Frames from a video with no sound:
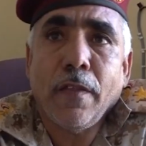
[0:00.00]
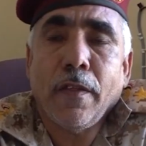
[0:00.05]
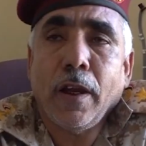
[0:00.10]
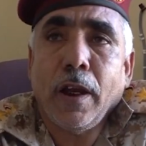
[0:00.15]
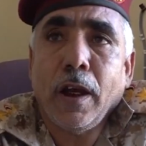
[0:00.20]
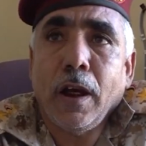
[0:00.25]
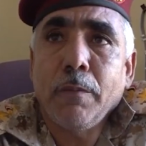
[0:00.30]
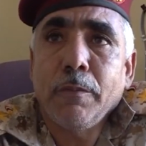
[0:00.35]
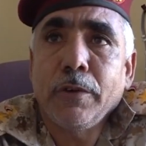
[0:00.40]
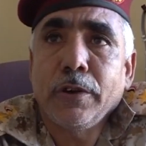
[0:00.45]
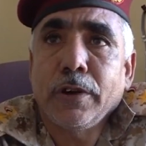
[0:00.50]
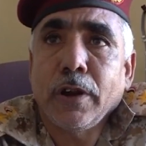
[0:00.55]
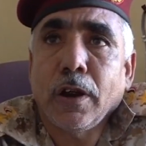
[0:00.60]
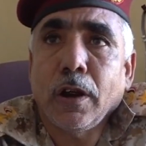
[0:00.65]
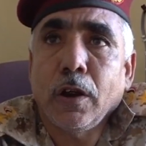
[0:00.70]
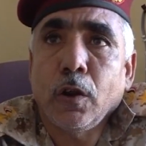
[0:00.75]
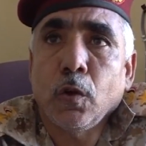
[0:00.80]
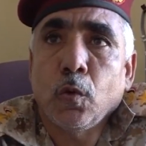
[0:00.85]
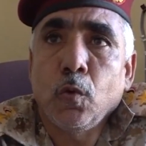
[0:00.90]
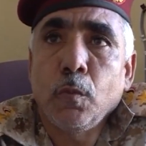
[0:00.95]
هذا العام ان
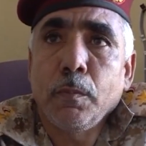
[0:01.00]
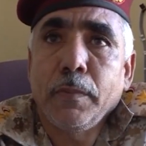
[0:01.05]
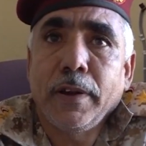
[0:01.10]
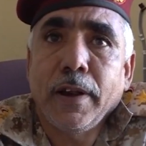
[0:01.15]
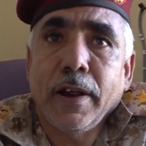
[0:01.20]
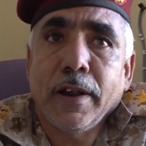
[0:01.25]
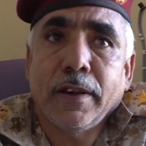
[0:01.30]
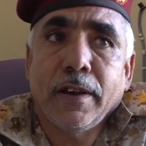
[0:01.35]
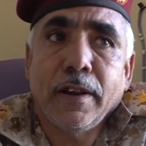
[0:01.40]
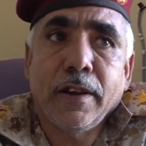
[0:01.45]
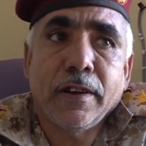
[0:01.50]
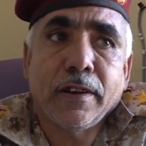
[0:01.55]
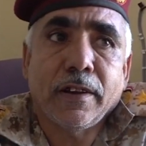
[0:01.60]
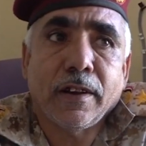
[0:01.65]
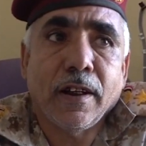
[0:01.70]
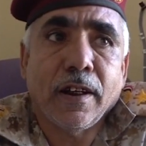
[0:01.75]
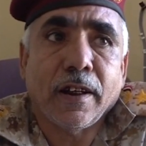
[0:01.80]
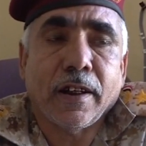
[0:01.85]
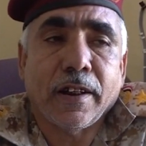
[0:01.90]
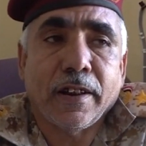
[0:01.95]
شاء الله يكون بدايه
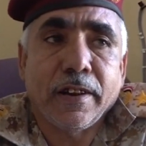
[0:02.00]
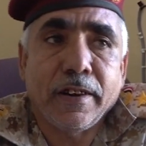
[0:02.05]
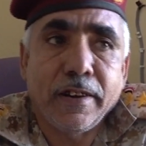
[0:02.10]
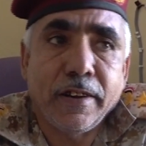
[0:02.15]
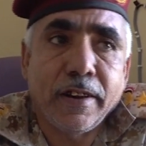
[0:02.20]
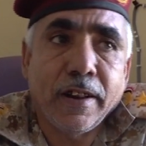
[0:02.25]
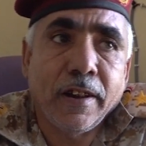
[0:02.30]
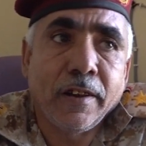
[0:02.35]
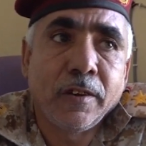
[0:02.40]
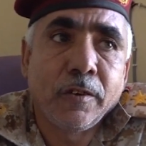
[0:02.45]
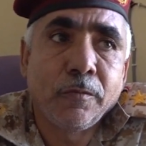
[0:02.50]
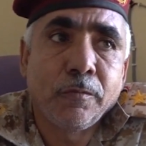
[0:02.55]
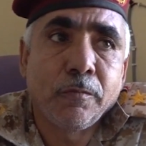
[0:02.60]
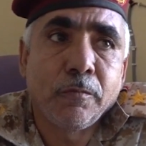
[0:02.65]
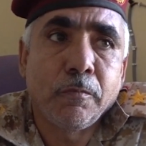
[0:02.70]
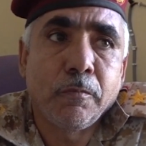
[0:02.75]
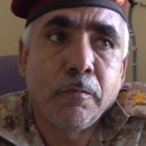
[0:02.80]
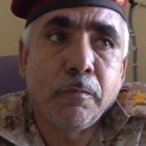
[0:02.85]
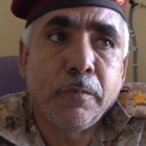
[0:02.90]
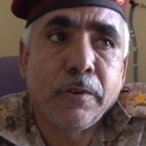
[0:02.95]
الانطلاقه جديده
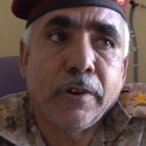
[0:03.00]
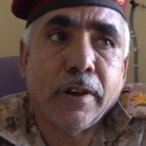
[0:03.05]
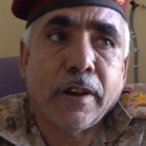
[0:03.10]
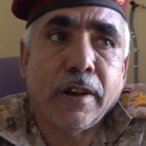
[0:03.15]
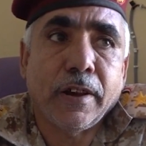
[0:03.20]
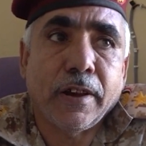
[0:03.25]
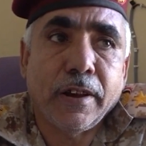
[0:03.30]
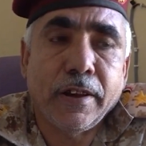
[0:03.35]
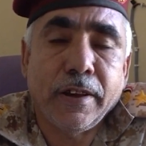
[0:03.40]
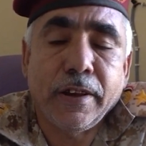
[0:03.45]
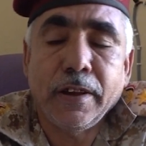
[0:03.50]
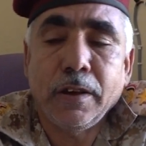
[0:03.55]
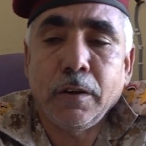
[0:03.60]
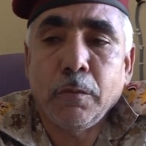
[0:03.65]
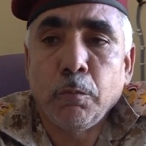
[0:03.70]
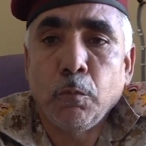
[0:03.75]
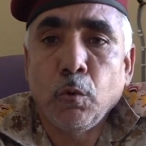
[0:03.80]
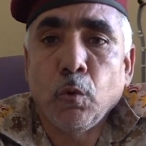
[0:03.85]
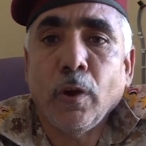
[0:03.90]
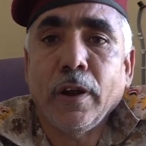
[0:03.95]
بشكل
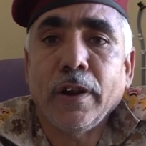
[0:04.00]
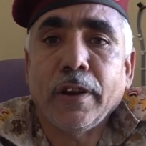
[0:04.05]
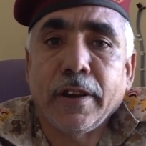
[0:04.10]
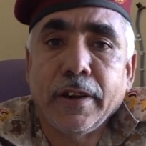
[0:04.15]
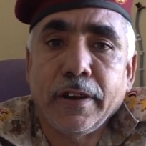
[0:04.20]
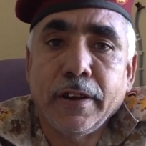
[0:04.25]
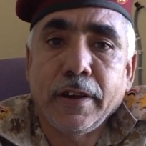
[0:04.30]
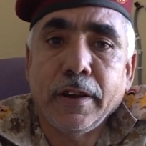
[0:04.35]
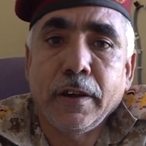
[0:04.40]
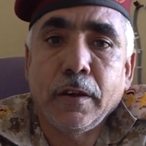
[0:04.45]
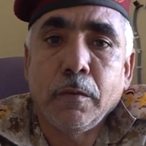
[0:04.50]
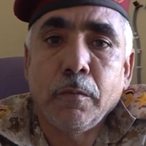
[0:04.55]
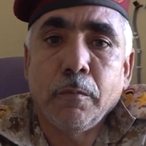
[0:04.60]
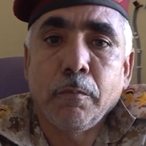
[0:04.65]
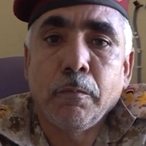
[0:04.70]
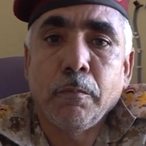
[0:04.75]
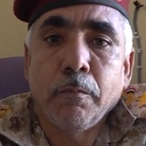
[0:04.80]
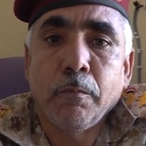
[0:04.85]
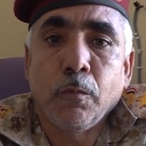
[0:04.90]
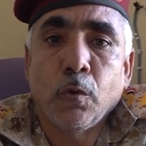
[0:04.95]
جديد بوعي جديد
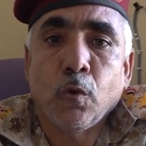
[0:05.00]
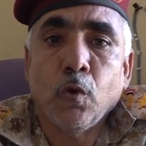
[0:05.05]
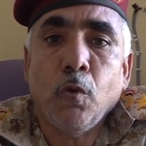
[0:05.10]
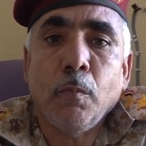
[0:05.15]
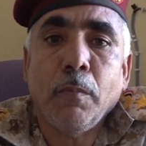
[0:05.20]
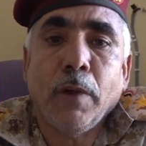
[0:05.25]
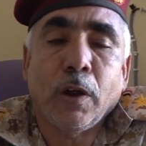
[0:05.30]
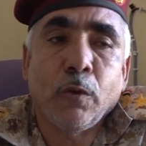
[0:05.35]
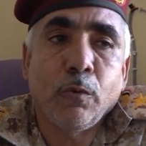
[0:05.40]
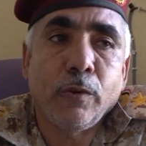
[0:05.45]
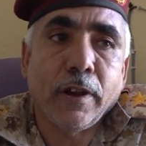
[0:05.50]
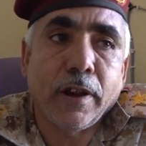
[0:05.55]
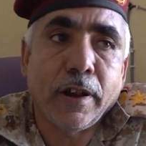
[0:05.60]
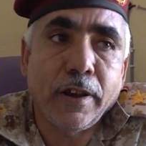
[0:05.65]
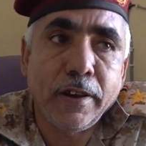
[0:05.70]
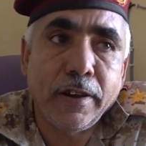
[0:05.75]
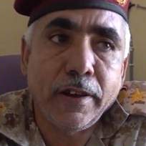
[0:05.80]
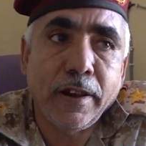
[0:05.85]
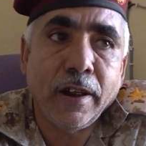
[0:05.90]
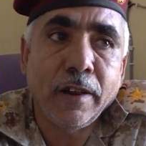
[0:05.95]
بروح معنويه
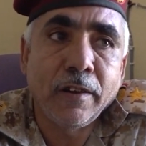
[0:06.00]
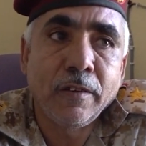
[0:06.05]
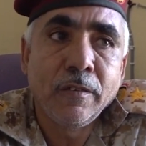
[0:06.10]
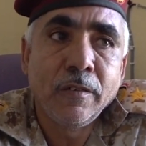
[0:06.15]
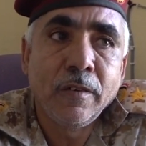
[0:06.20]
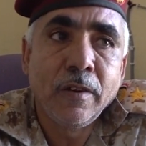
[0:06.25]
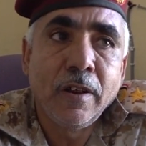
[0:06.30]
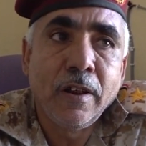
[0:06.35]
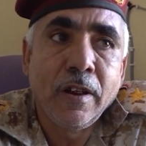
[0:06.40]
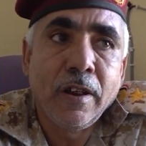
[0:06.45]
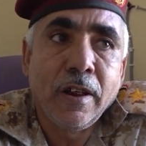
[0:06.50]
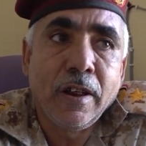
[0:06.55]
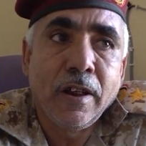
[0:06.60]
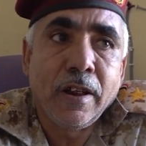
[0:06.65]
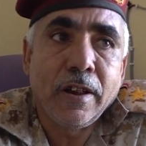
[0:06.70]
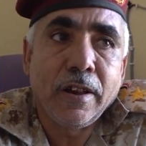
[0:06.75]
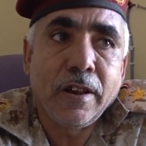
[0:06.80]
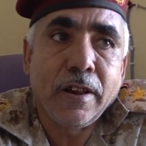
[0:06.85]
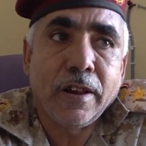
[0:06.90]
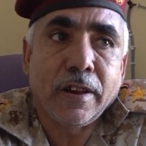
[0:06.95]
جديده
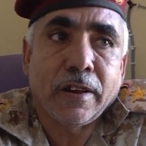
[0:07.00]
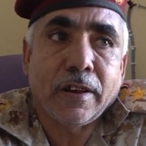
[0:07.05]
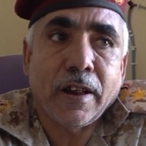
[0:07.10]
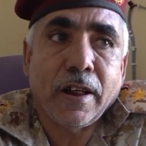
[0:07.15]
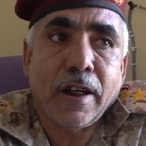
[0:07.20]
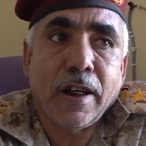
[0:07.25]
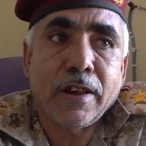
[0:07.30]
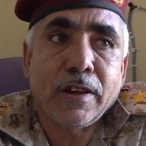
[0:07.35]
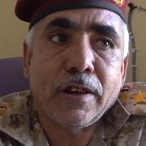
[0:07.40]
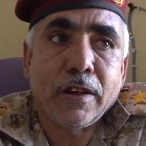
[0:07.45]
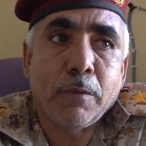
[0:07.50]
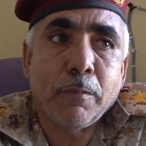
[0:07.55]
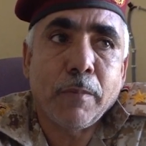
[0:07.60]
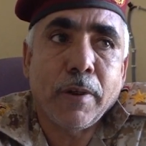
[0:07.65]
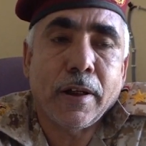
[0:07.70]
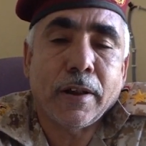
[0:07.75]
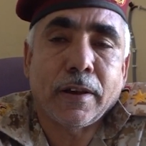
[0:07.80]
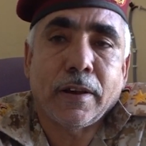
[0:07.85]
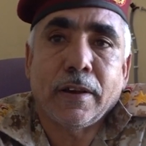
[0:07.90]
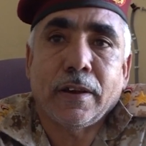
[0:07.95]
لتلاشي
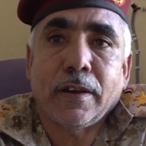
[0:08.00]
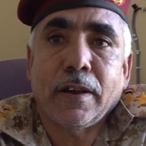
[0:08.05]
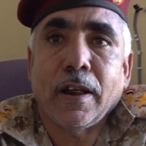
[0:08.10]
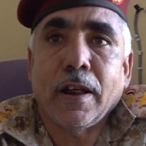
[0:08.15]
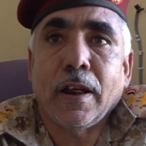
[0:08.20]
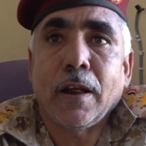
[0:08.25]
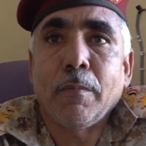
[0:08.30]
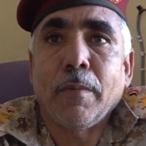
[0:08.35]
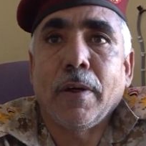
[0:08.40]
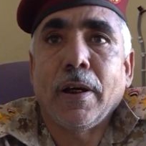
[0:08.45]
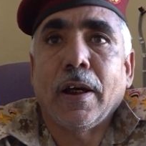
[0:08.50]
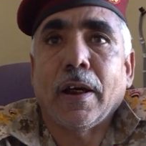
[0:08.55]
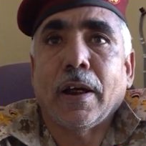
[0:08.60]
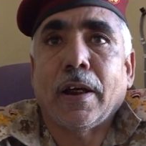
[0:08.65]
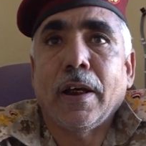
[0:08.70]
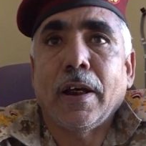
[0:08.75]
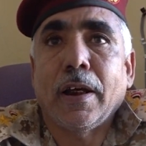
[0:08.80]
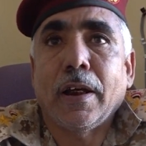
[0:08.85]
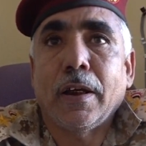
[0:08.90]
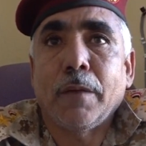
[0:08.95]
ما
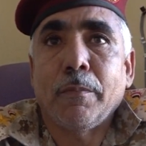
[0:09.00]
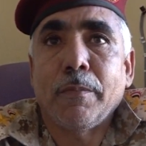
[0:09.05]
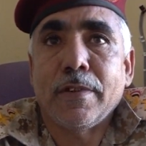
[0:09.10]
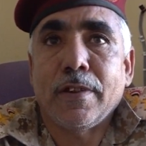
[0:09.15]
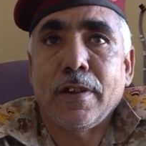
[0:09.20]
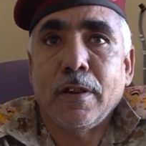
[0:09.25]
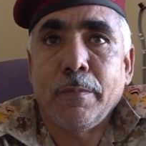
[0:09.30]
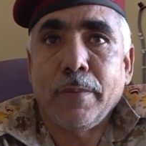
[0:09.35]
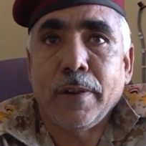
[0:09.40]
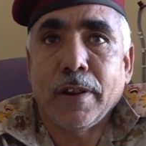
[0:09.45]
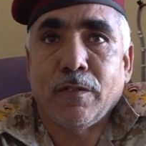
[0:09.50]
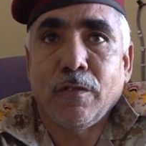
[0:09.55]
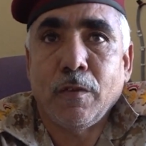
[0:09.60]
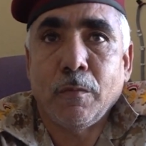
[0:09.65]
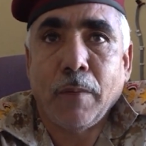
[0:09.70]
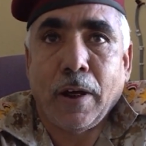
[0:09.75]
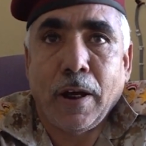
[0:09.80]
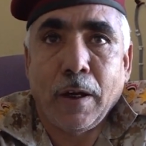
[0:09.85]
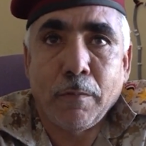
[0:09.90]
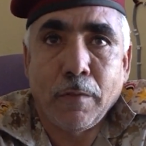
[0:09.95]
ما كان من سلبيات في
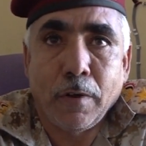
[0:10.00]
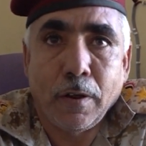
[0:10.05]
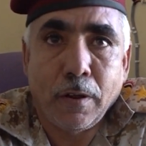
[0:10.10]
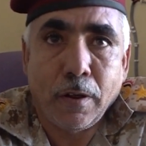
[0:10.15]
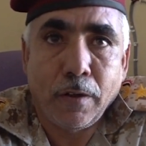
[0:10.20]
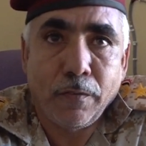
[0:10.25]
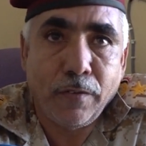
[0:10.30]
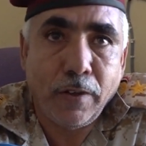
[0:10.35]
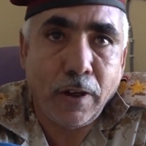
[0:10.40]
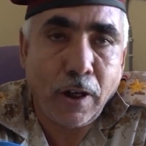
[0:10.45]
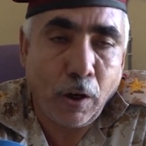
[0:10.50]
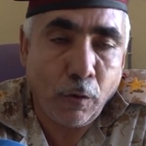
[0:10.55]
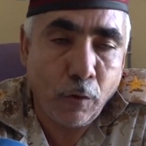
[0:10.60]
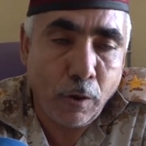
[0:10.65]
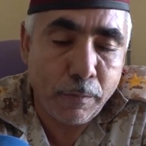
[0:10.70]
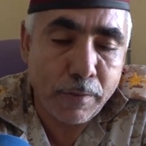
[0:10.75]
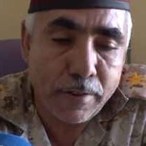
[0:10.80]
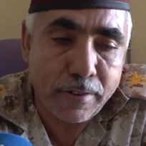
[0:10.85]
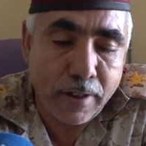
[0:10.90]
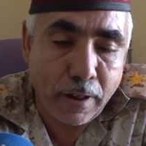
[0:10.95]
المعامل في
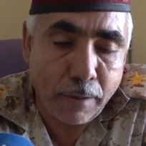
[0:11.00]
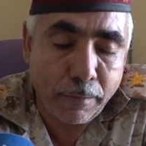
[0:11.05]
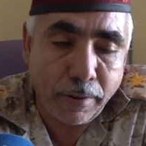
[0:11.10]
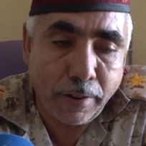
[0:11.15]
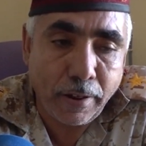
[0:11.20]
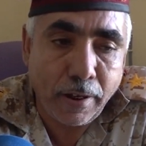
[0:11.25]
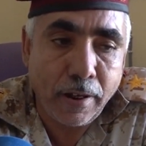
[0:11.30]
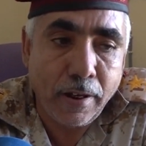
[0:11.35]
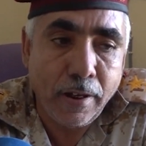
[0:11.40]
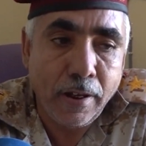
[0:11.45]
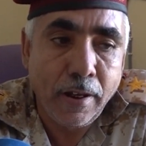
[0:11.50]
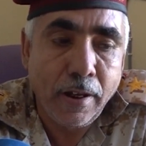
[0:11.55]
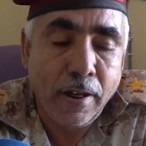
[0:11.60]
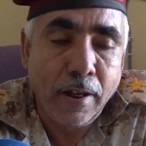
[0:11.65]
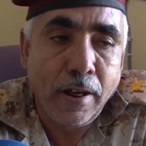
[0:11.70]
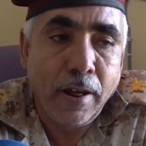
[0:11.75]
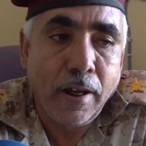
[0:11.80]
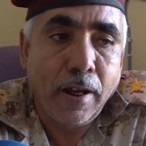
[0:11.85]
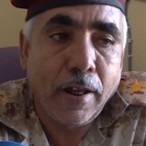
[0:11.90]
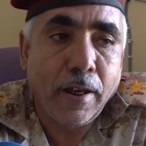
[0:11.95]
الاعوام السابقه
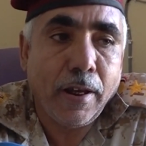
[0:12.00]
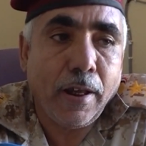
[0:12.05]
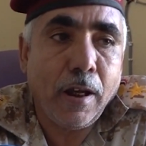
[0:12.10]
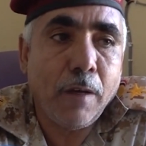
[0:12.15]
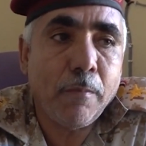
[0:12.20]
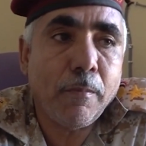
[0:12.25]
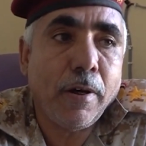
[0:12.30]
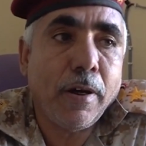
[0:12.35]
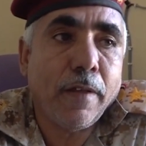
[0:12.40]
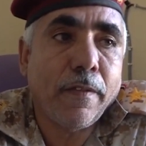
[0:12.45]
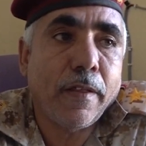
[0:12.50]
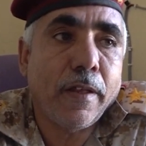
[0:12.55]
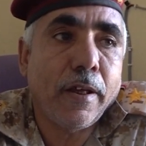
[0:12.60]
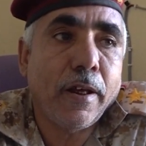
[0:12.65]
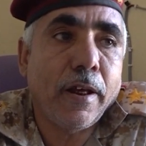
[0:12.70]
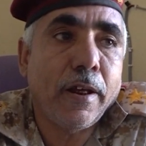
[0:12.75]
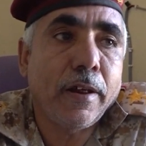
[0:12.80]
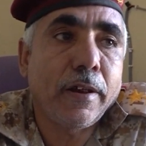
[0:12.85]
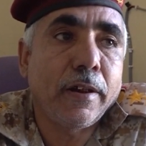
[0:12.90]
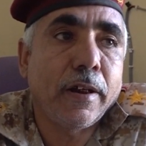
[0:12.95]
العام
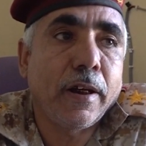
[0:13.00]
هذا